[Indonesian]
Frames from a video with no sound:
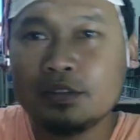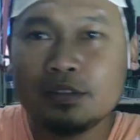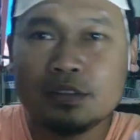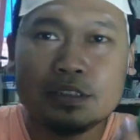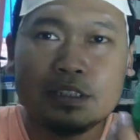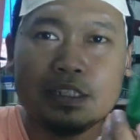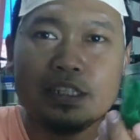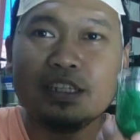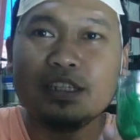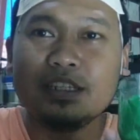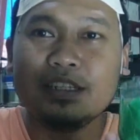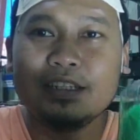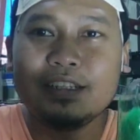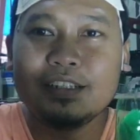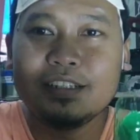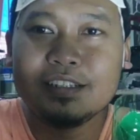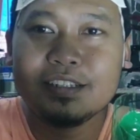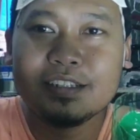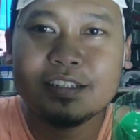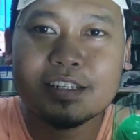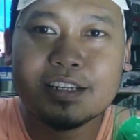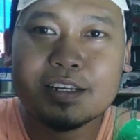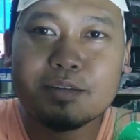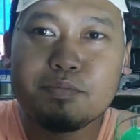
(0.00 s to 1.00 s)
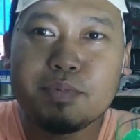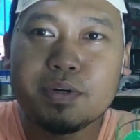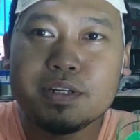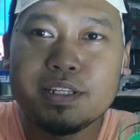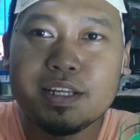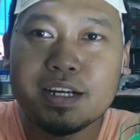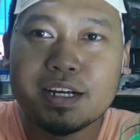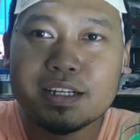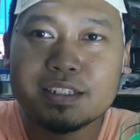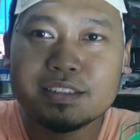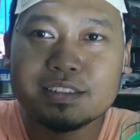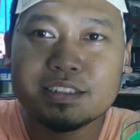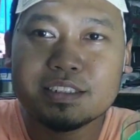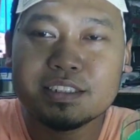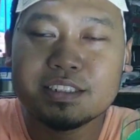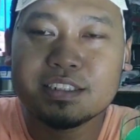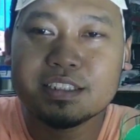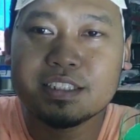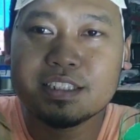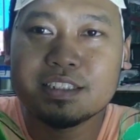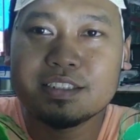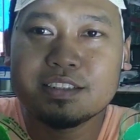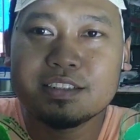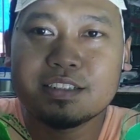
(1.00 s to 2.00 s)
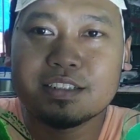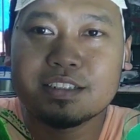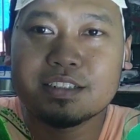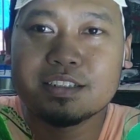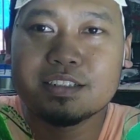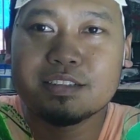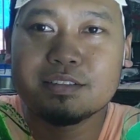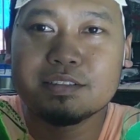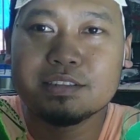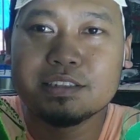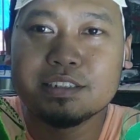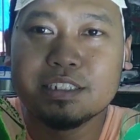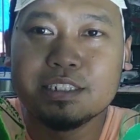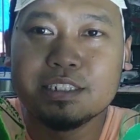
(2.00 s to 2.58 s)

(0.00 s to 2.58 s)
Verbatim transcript: ini kebanyakan sensitizer jadi